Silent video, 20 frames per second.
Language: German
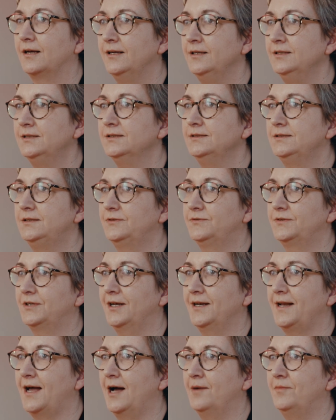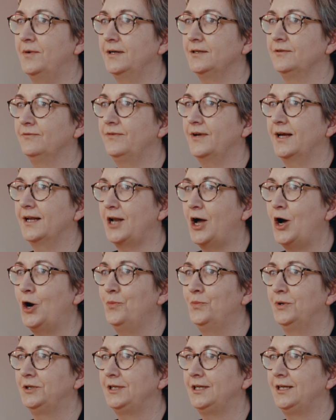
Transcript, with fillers: intensiv dran arbeiten werden, auch mit